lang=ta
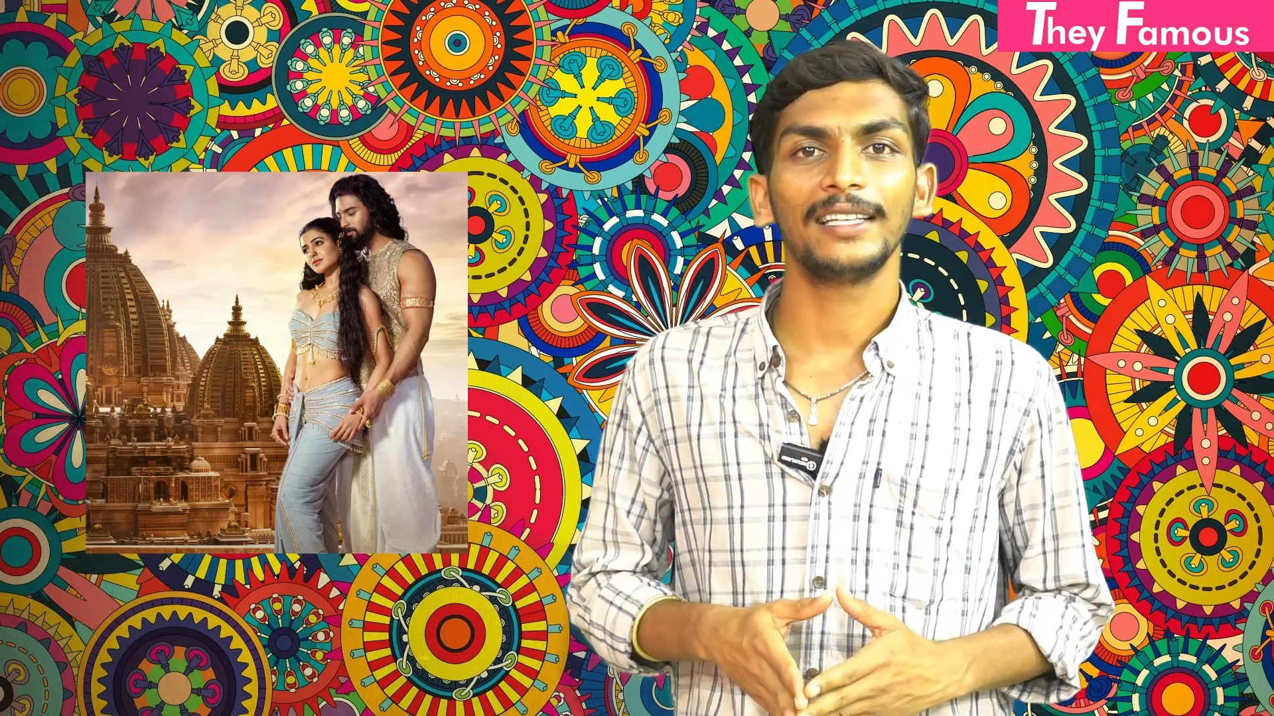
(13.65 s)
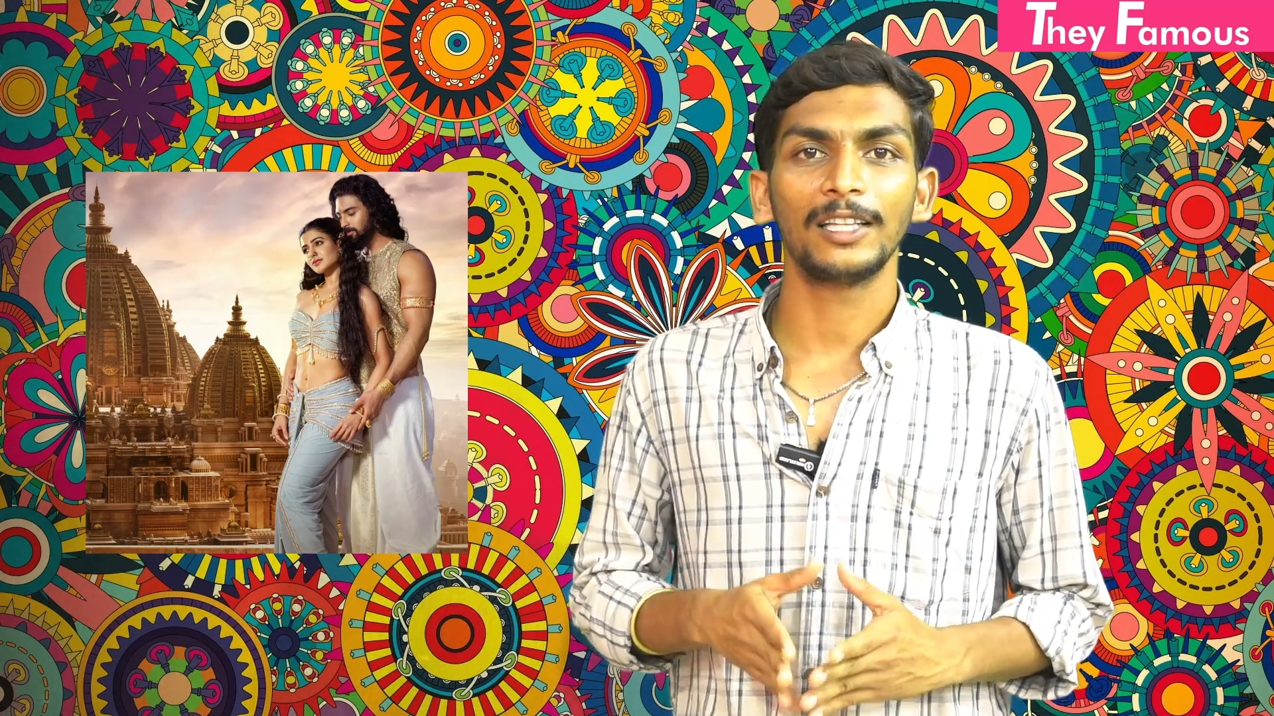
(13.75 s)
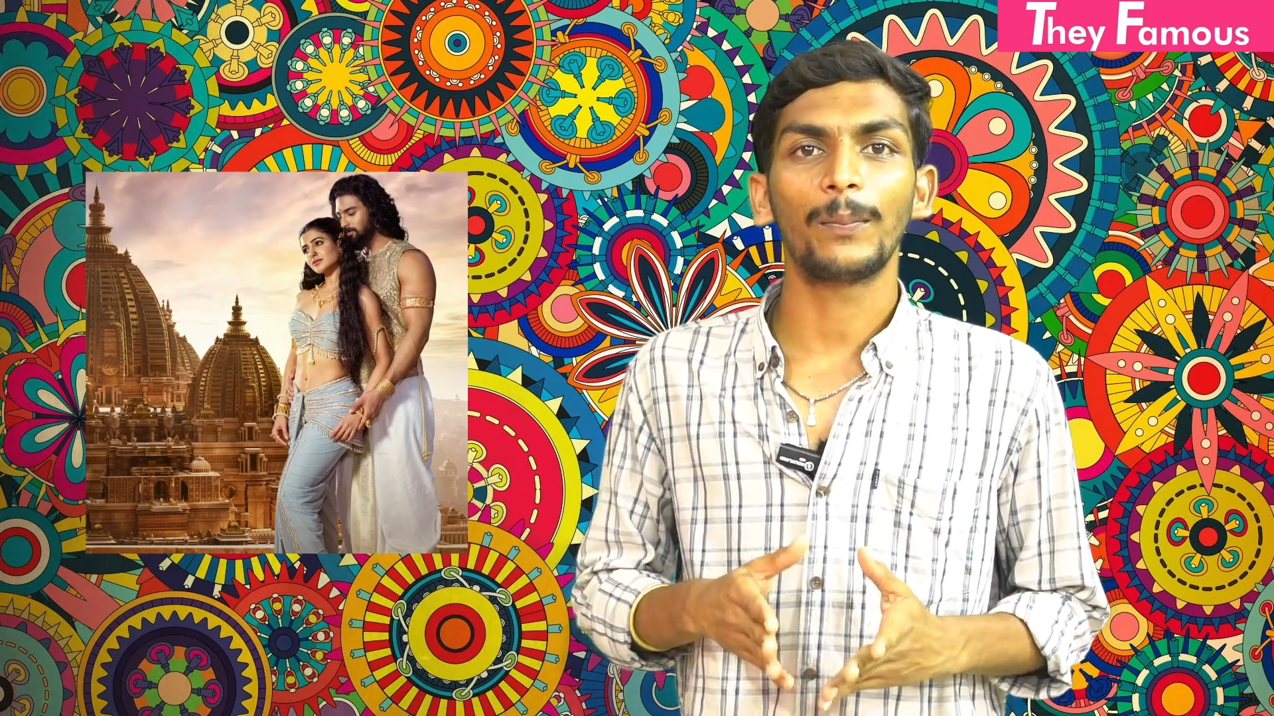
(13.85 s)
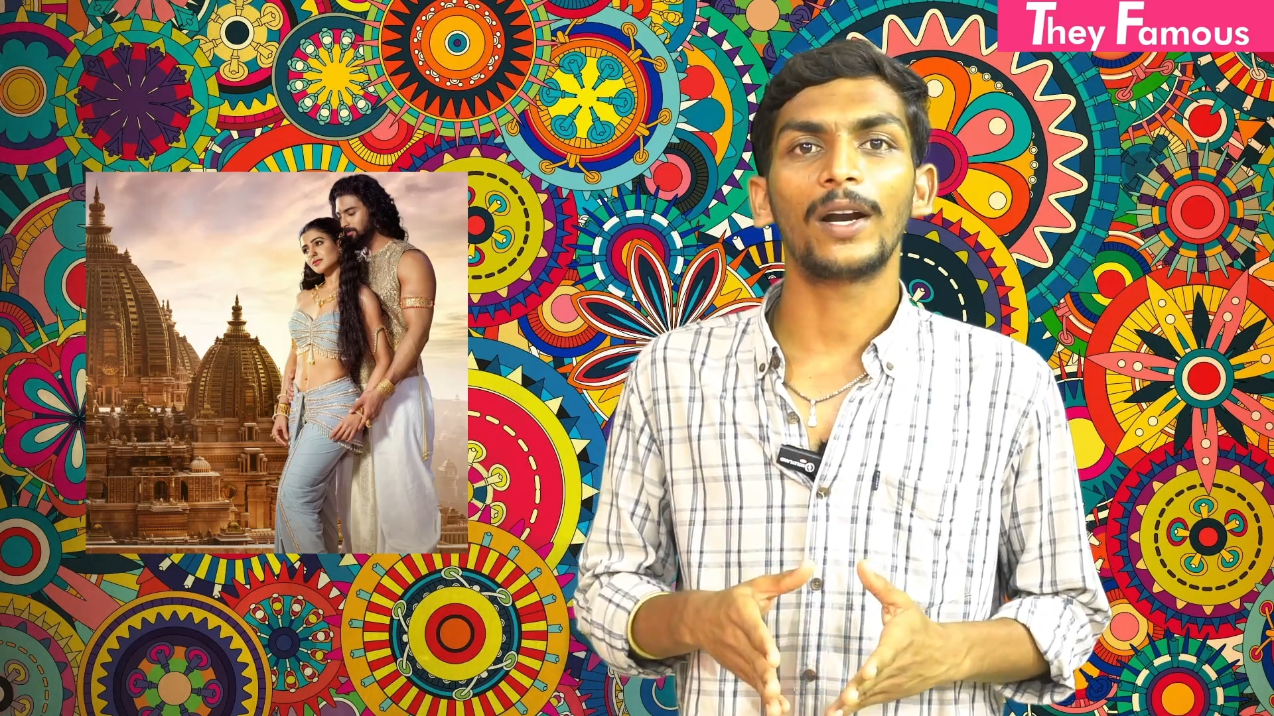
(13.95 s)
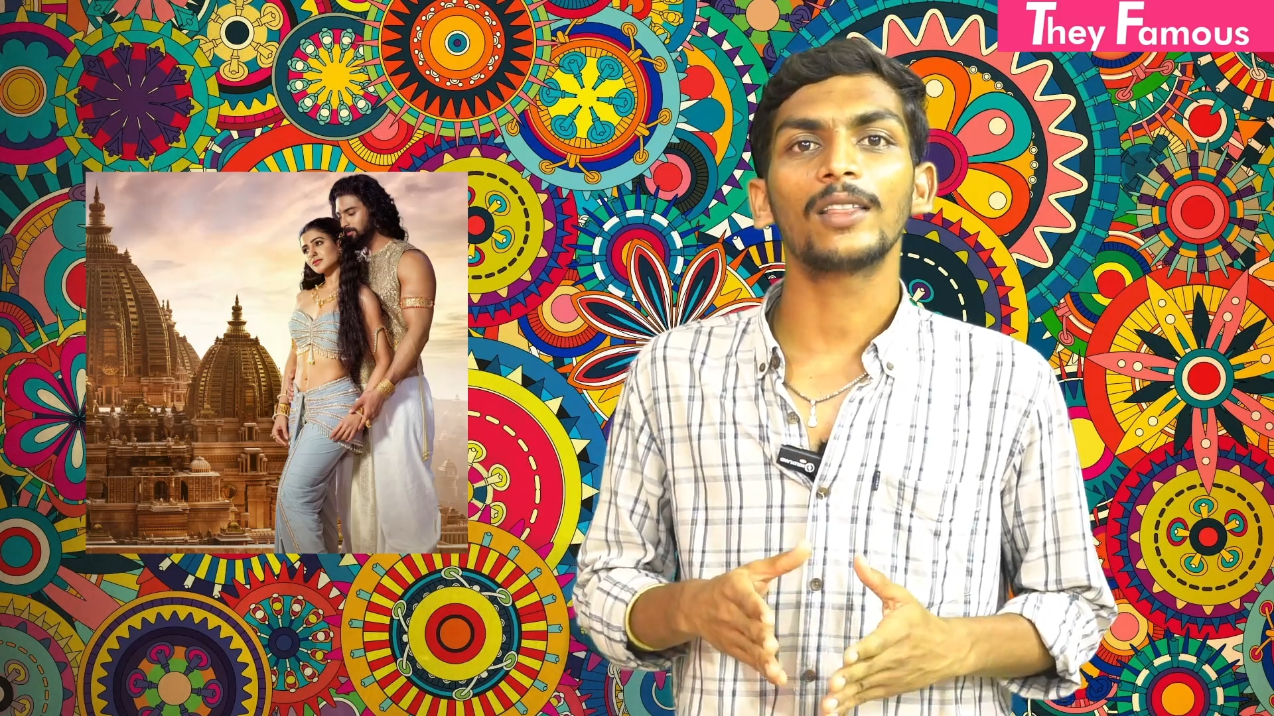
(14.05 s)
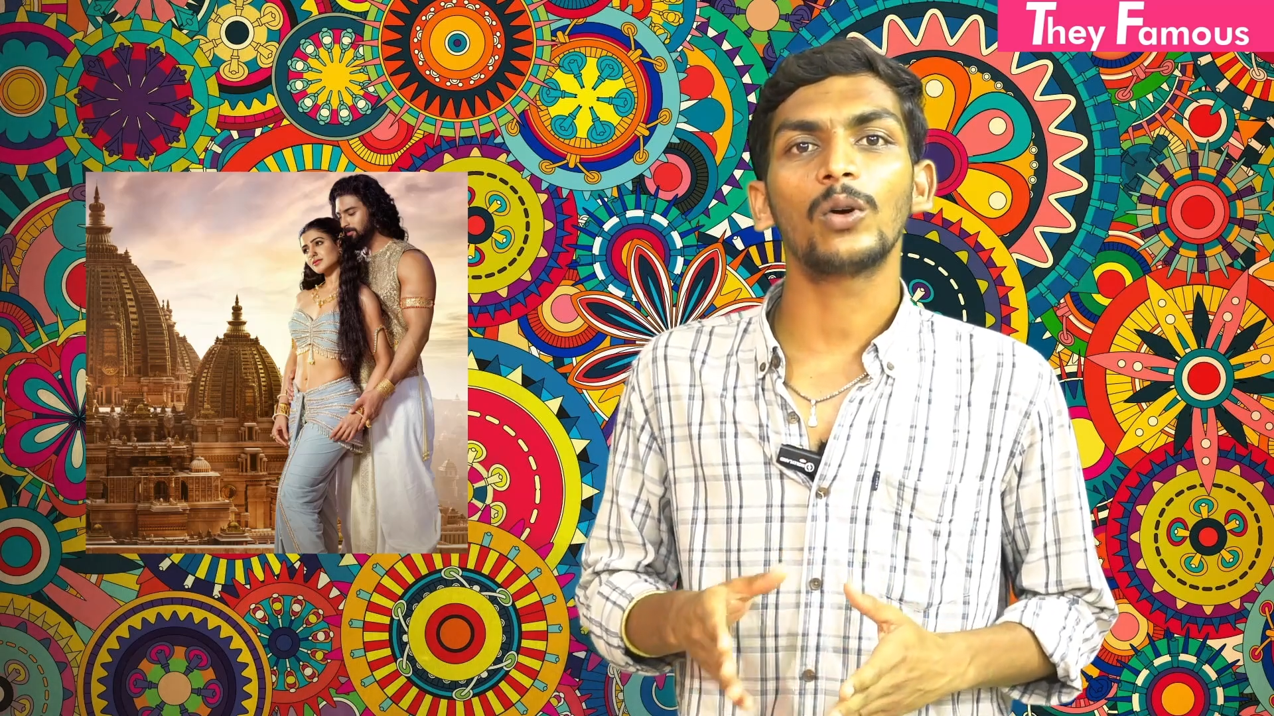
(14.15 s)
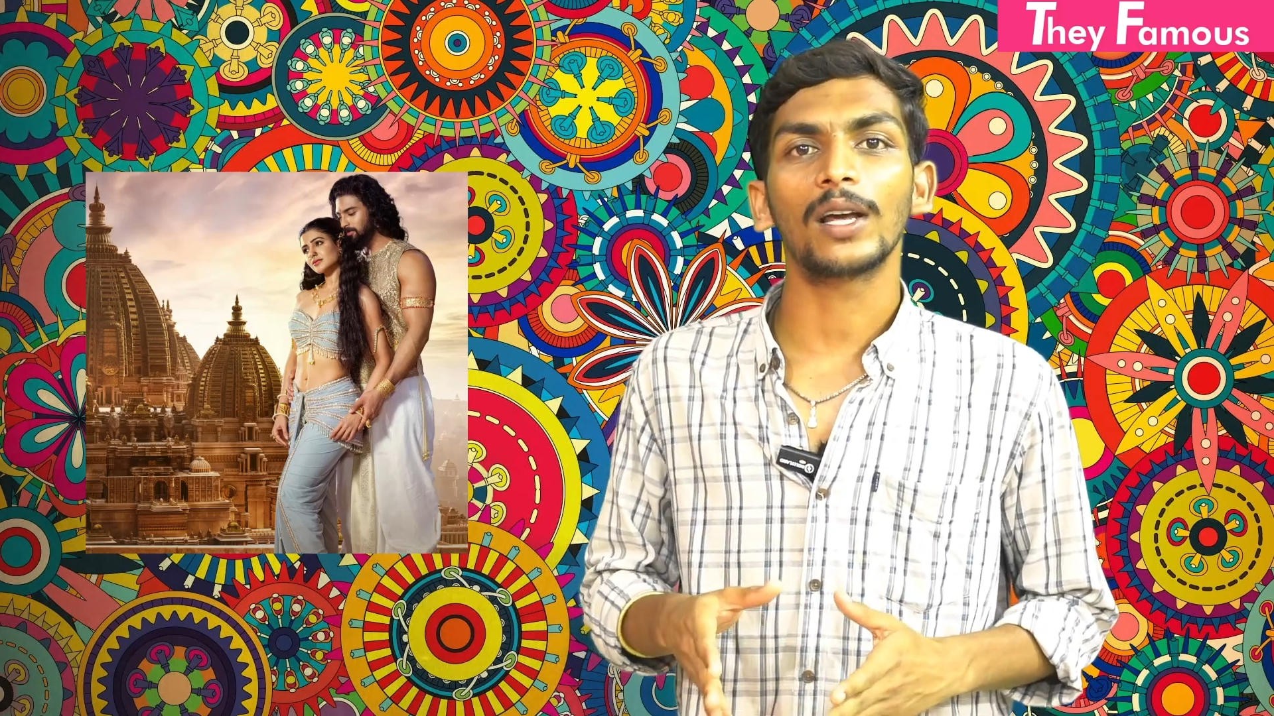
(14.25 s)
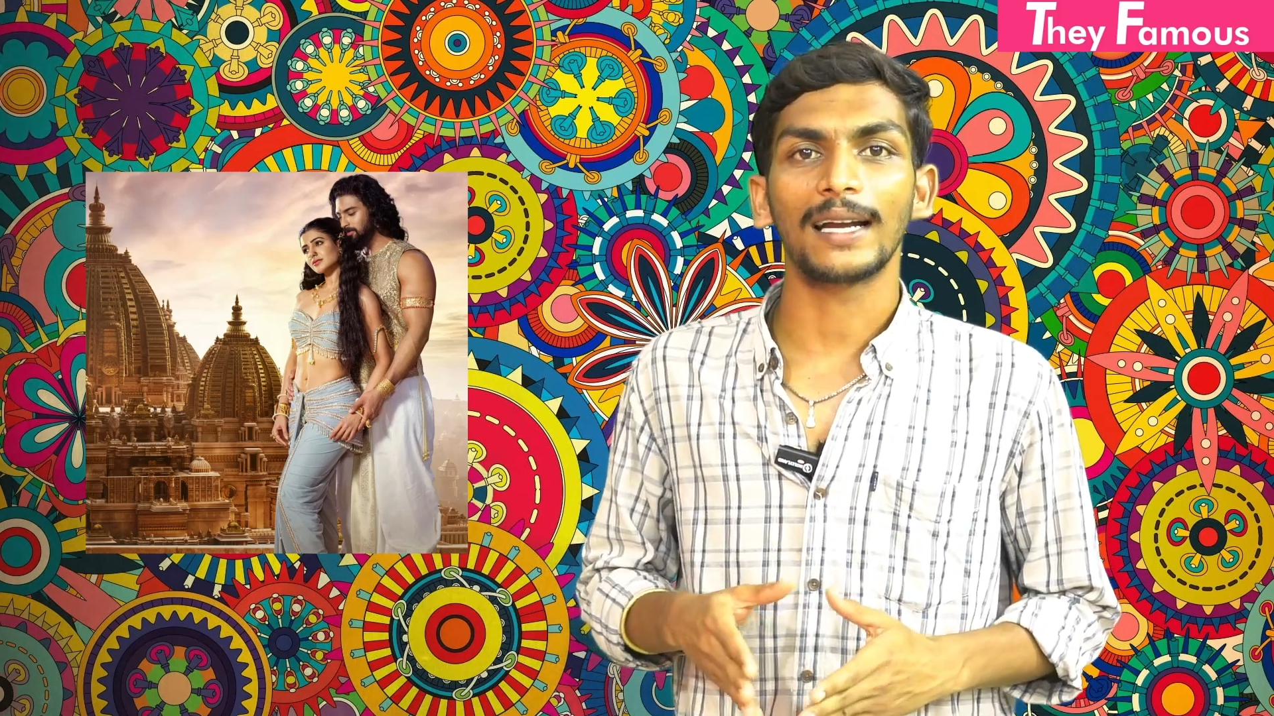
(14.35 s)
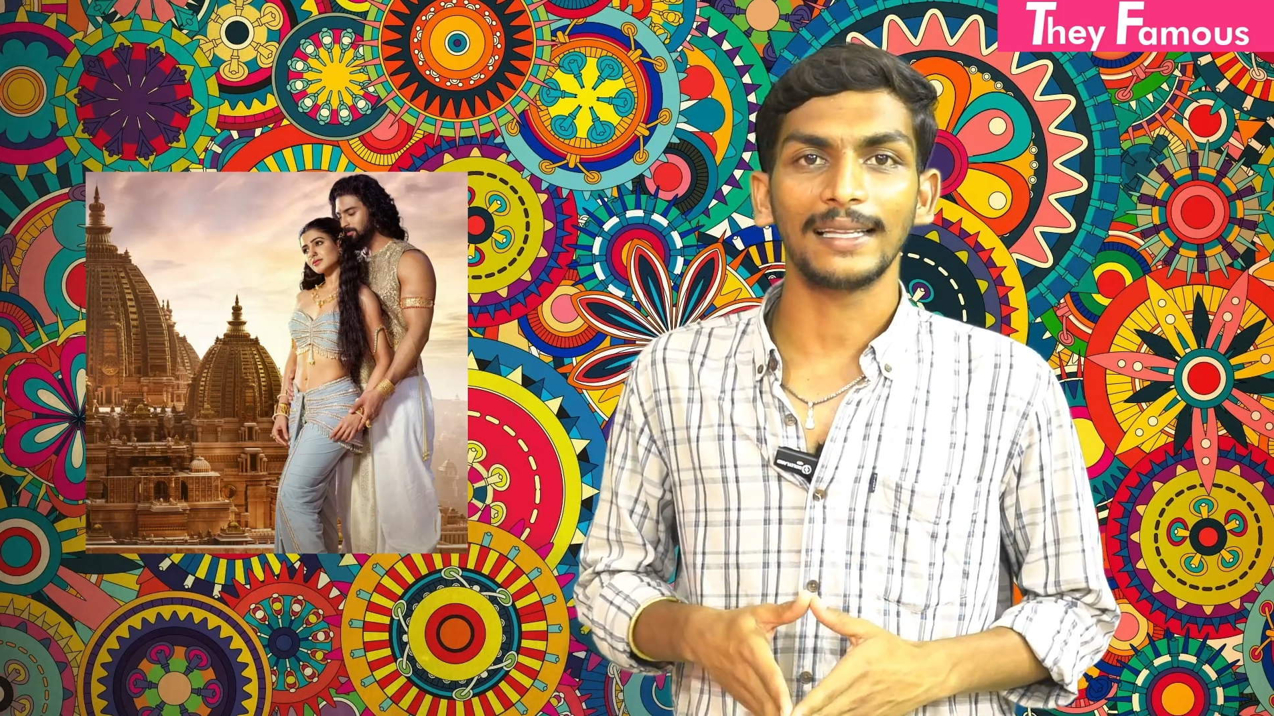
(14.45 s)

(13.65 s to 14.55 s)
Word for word: இந்த படத்தோட